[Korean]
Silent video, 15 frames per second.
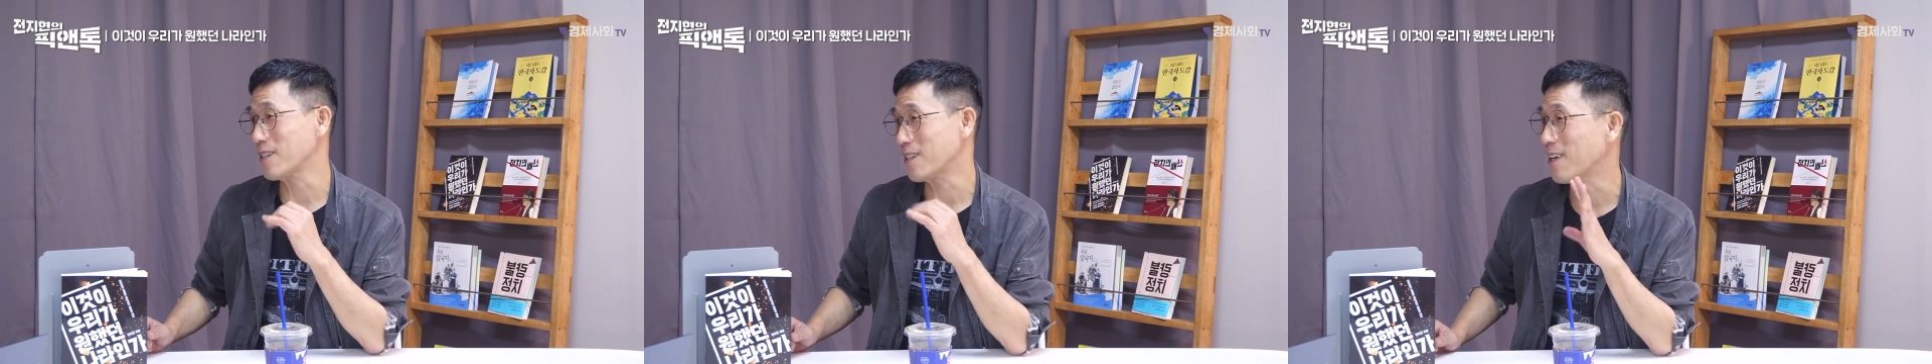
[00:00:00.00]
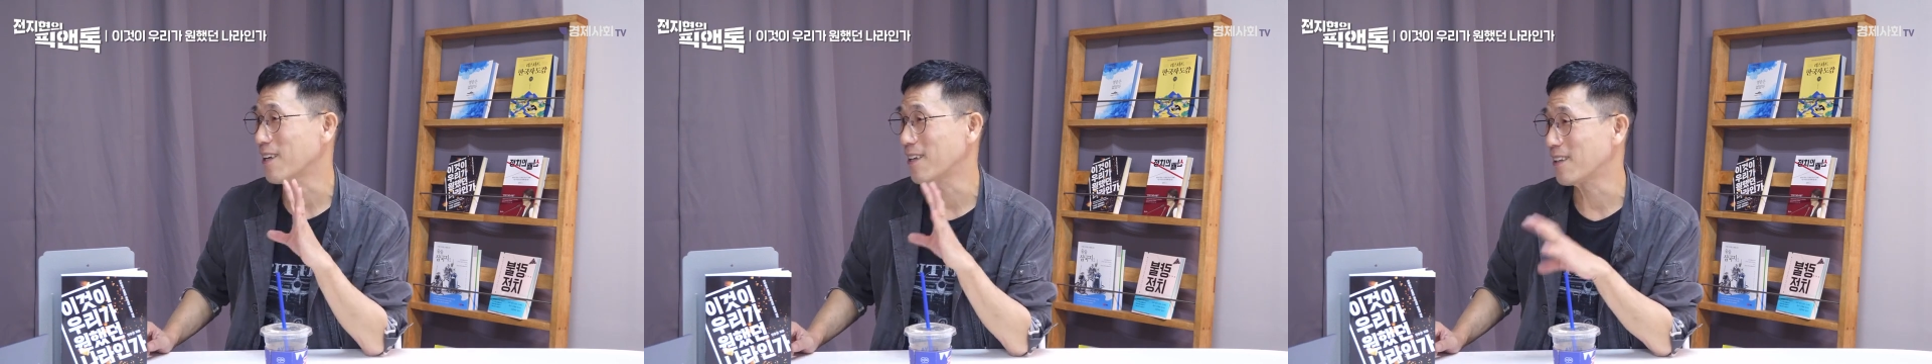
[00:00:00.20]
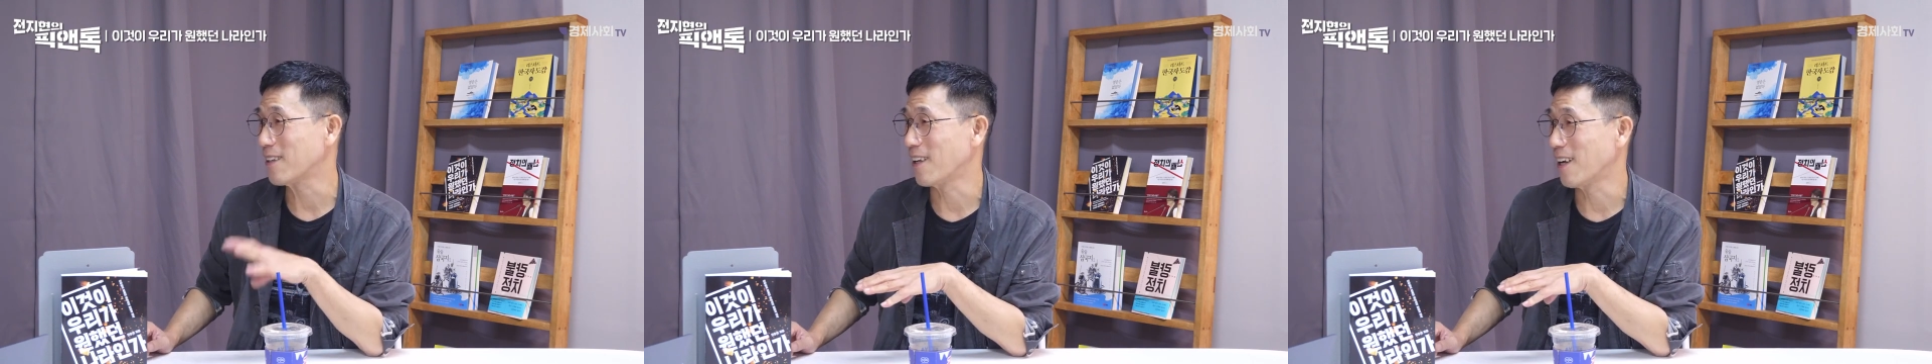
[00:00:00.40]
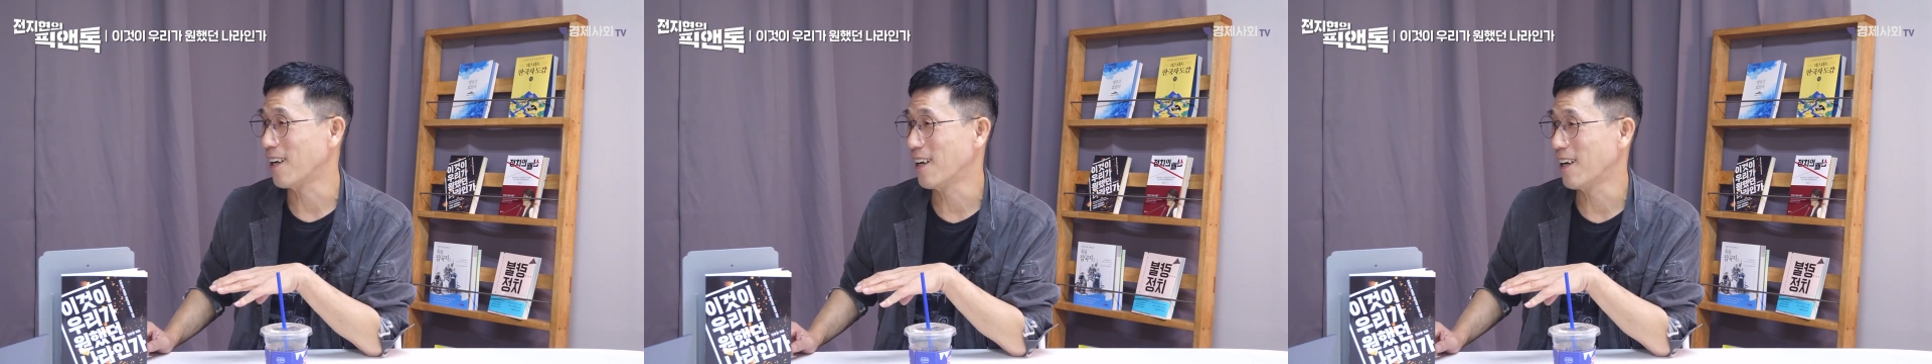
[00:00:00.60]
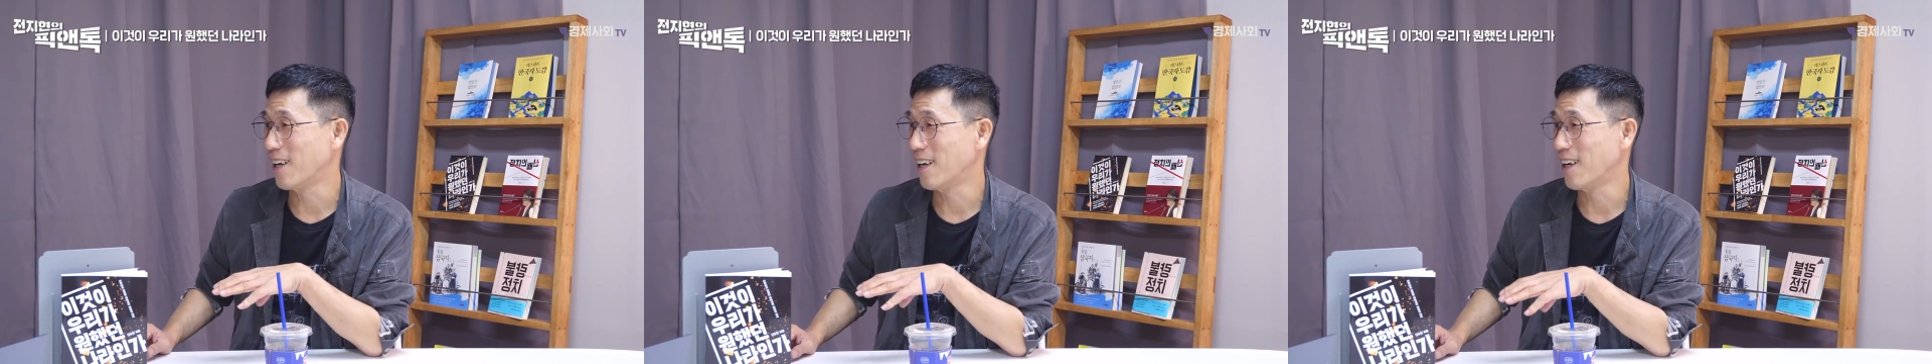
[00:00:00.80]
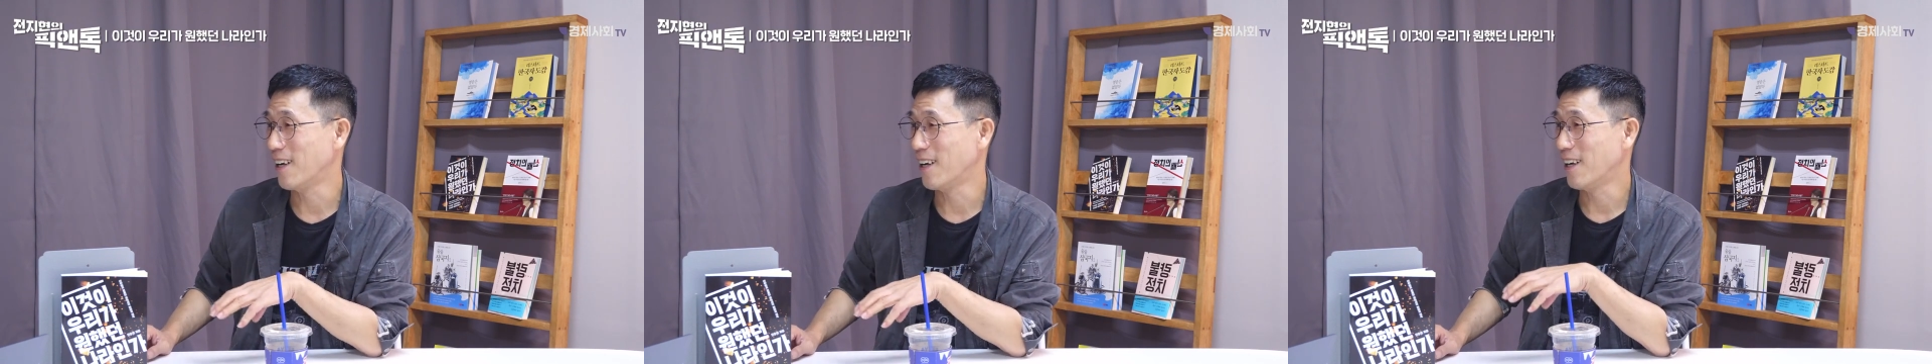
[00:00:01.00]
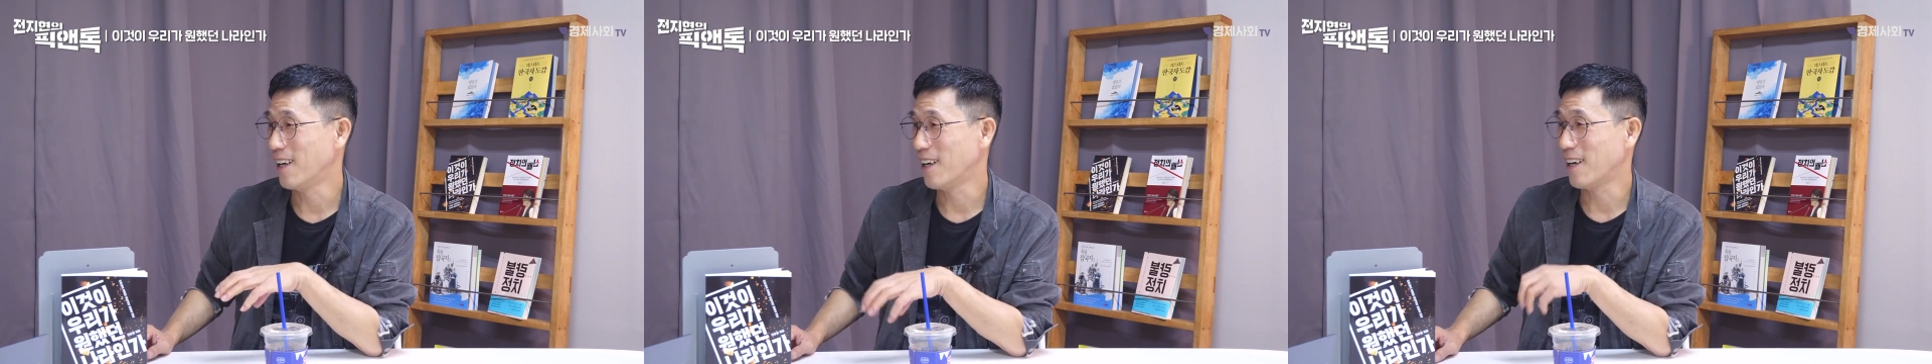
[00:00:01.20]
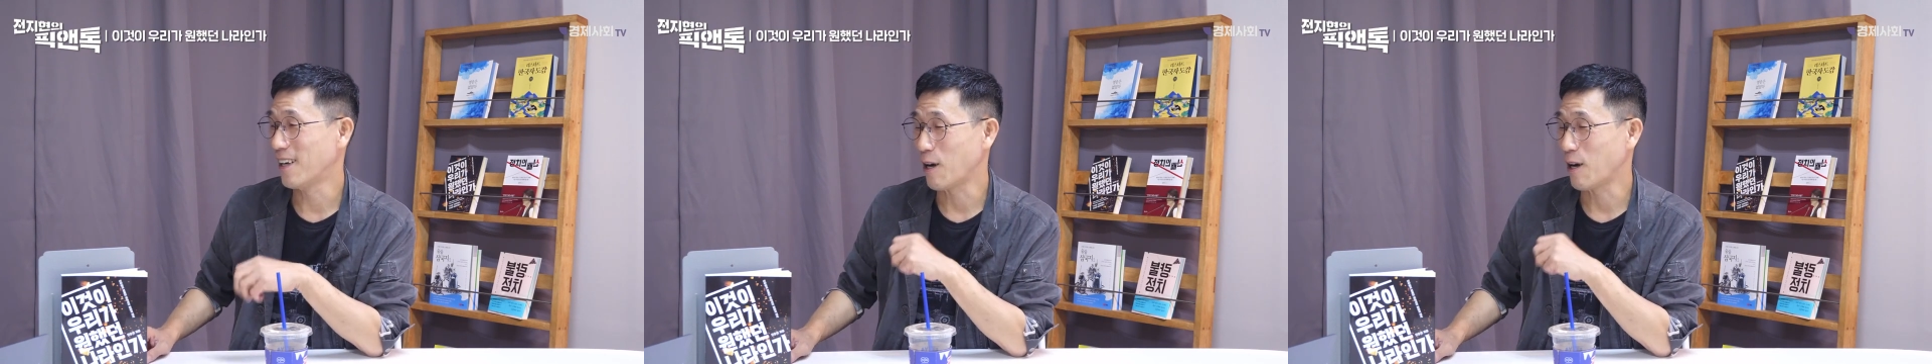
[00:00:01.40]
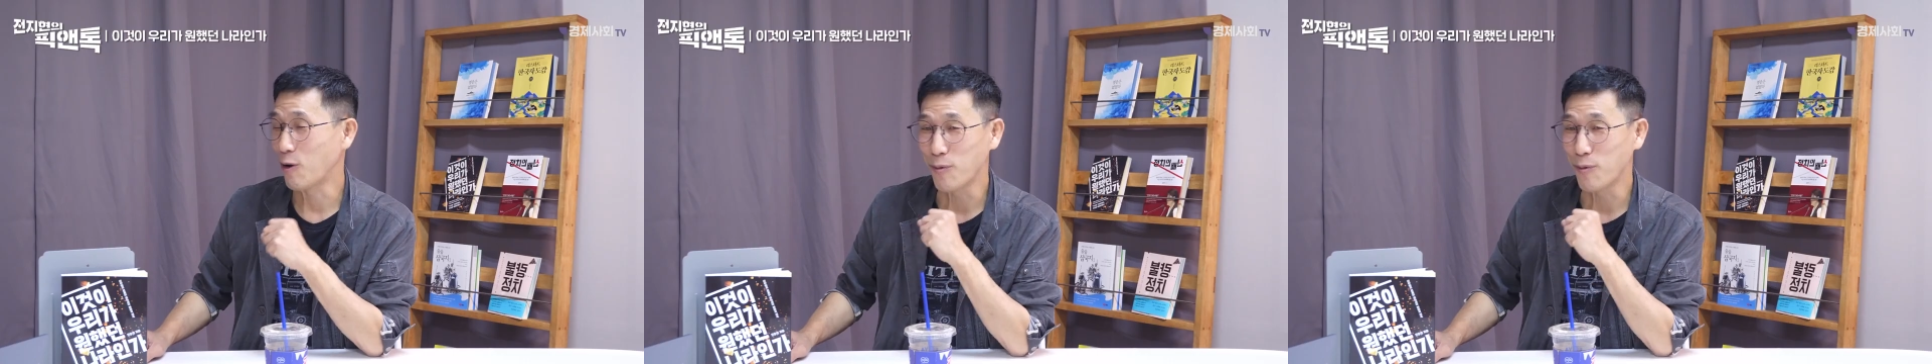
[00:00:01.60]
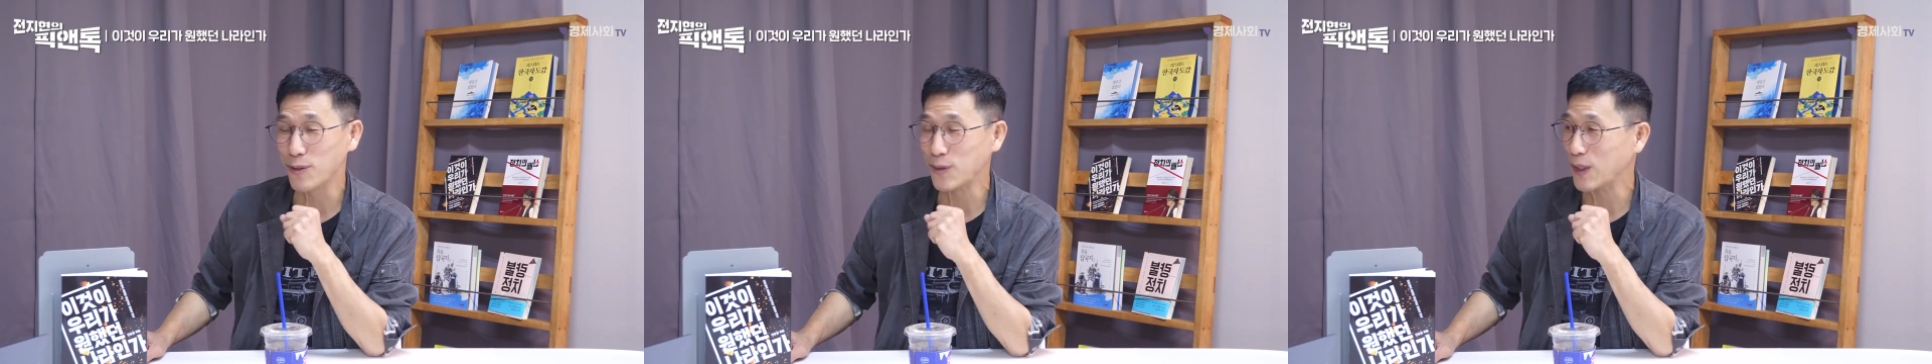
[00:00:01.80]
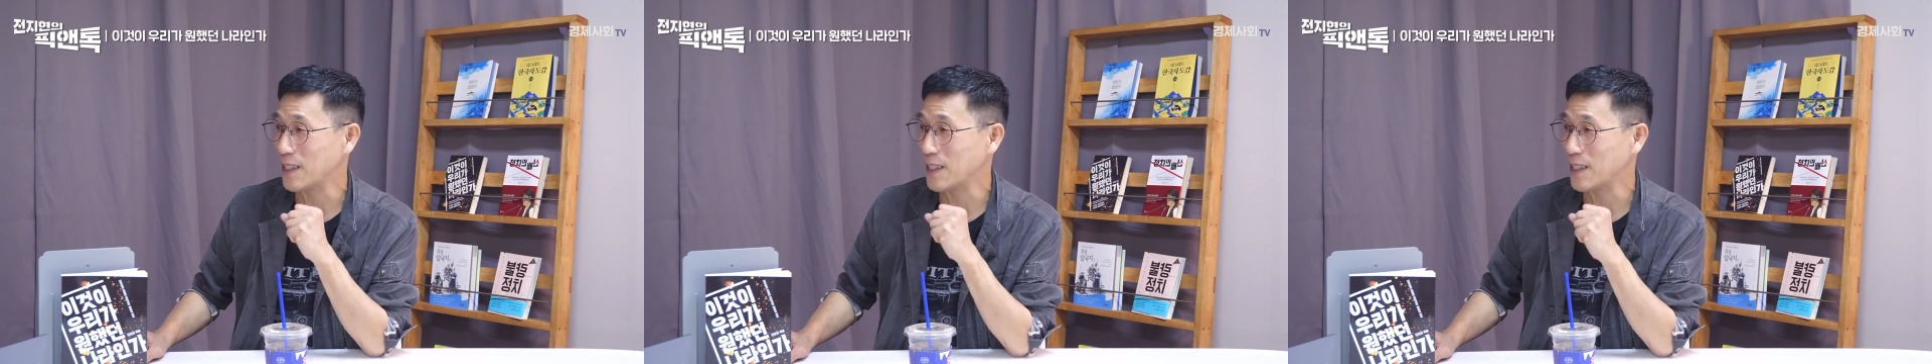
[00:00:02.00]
살아있다. 라고 볼 수가